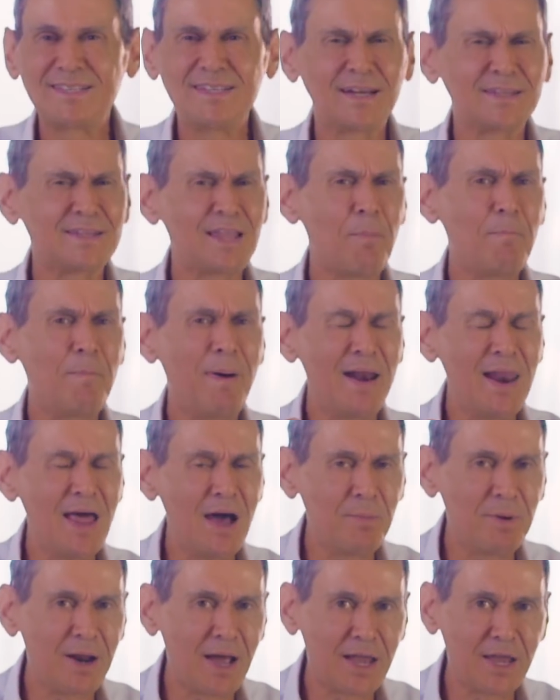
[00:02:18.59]
ciertas
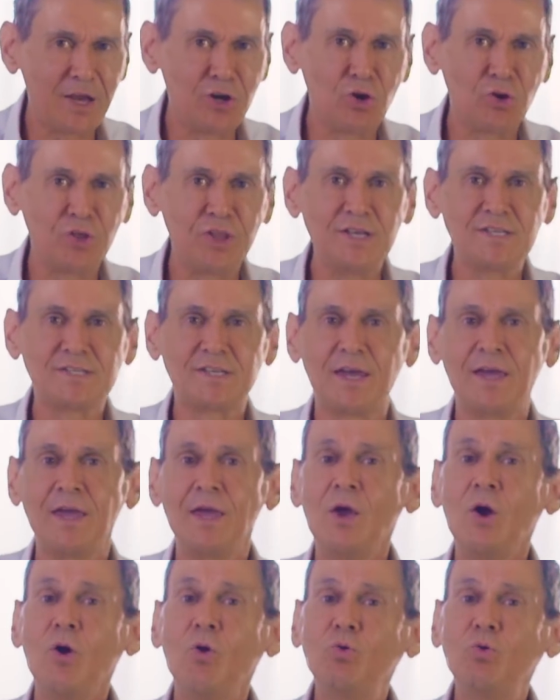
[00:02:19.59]
palabras que nos dice,